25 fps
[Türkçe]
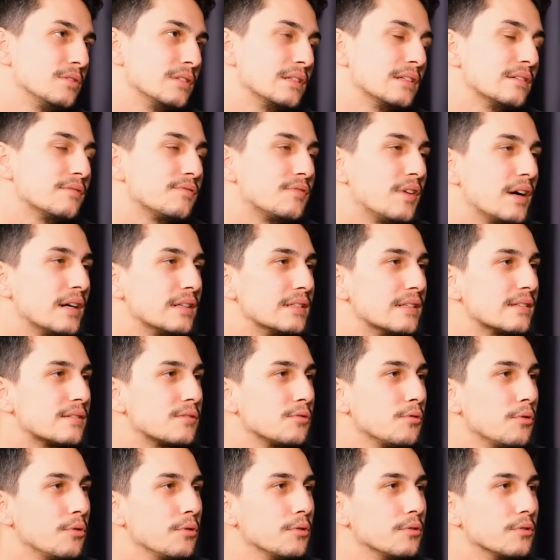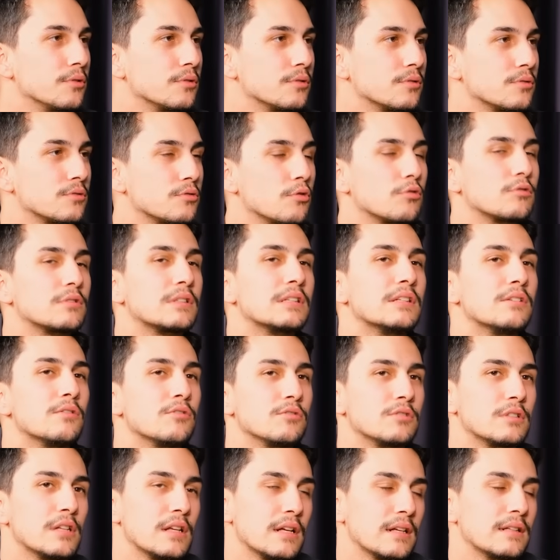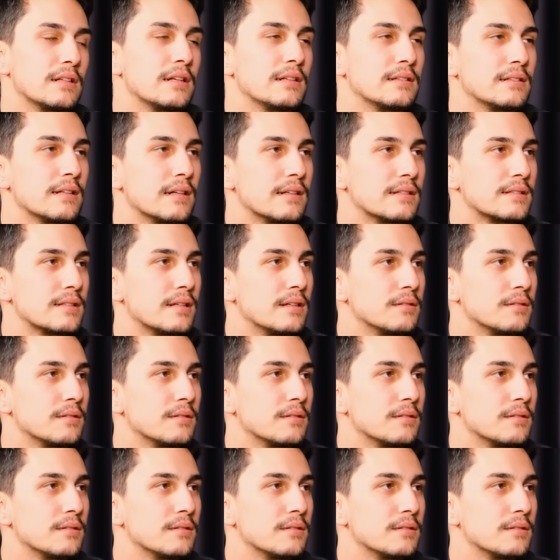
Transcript: ona faydası oldu. Çok da iyi hocalardan ders